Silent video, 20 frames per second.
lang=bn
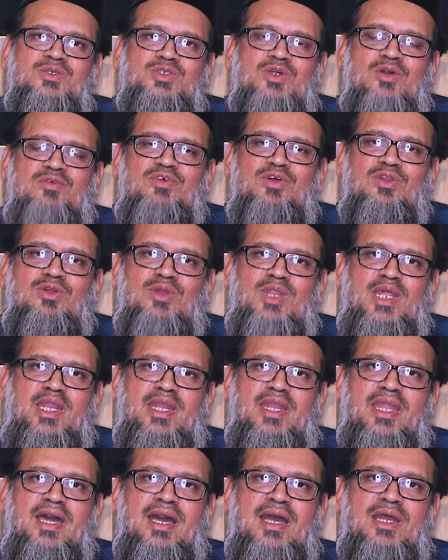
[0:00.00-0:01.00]
সফল হলেন
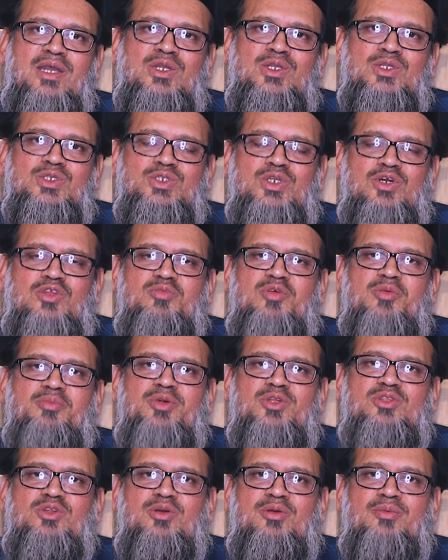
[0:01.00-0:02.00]
না
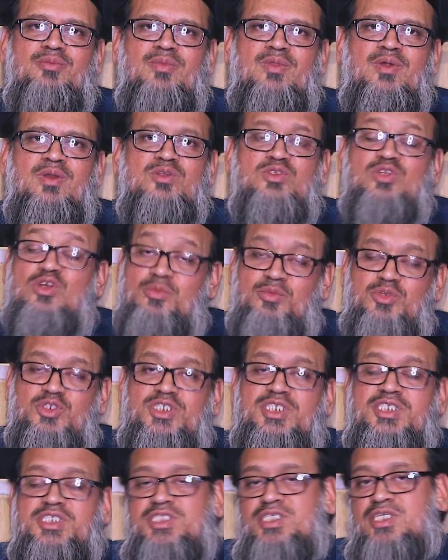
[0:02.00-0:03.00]
সর্বপ্রথম
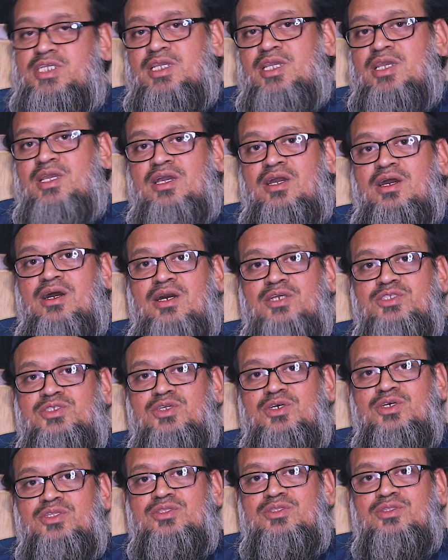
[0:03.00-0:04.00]
সর্বশেষে
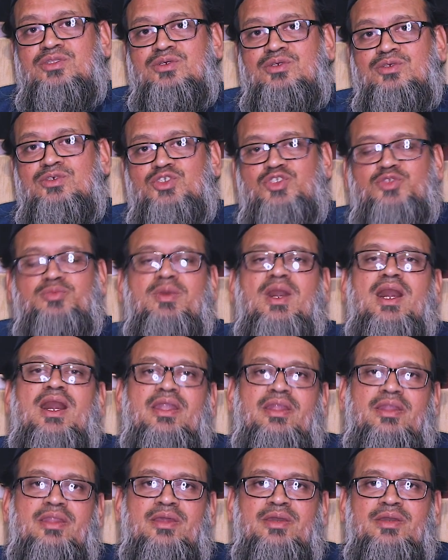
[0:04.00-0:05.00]
হজরত
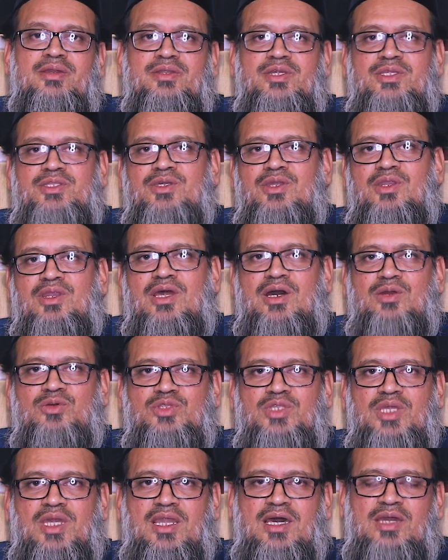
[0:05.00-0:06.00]
উসমান রদিয়াল্লাহ
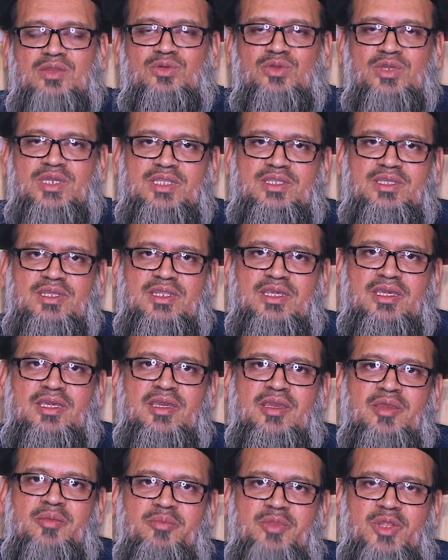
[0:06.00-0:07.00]
তালানহুকে তিনি
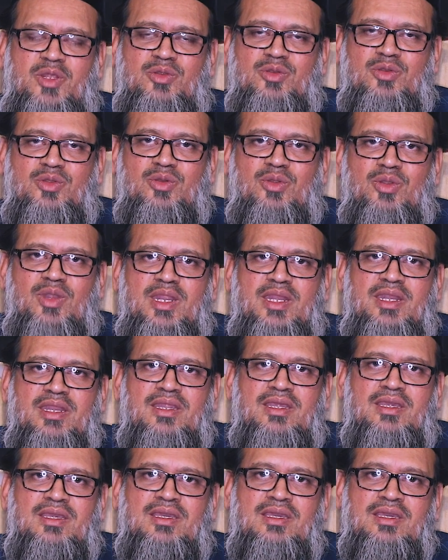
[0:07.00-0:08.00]
প্রেরণ করলেন
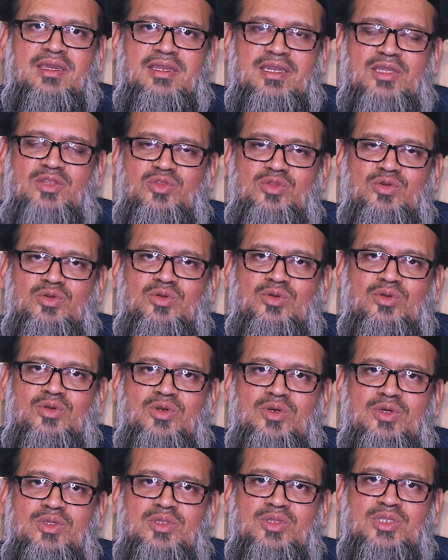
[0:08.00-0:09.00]
কিন্তু
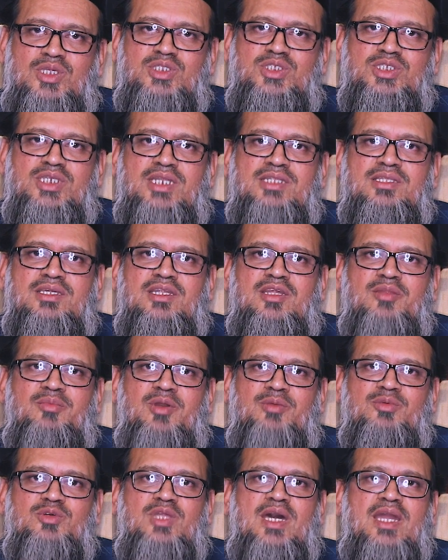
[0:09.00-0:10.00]
তিন চার দিনের
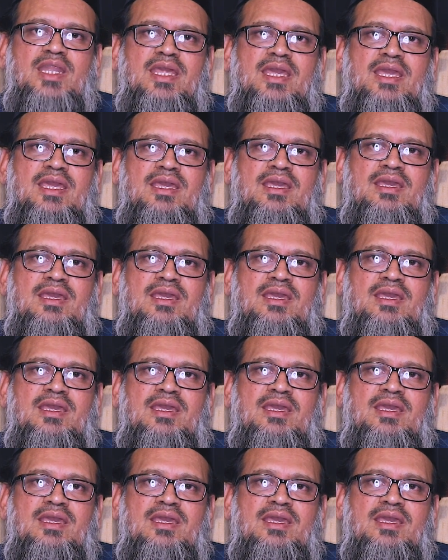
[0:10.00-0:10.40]
ব্যবধানে